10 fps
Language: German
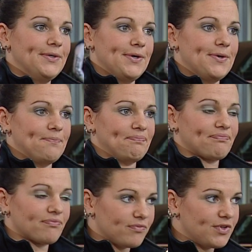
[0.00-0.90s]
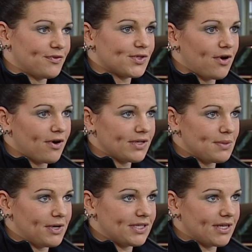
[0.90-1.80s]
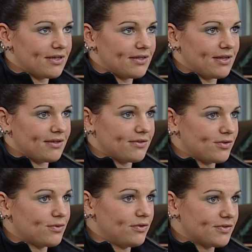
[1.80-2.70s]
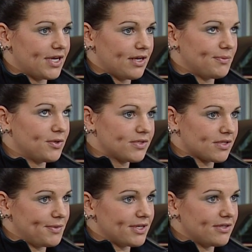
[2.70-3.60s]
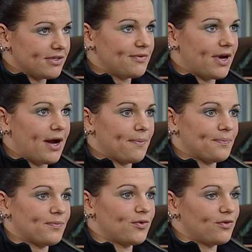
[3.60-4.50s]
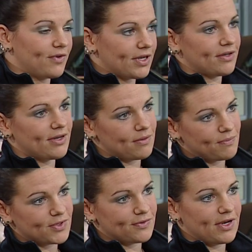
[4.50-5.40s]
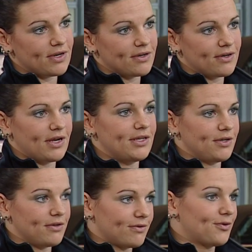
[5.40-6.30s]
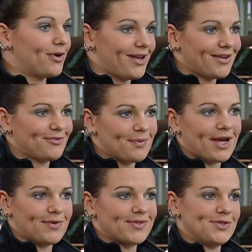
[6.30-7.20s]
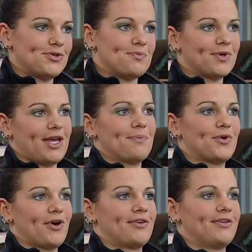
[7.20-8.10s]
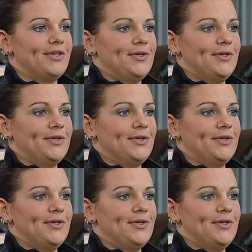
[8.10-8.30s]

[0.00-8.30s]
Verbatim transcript: Ähm, wir versorgen den Patienten dann, so gut es geht, mit unseren Mitteln, die wir haben und warten dann, bis wir dann an die Kollegen vom Rettungsdienst übergeben können.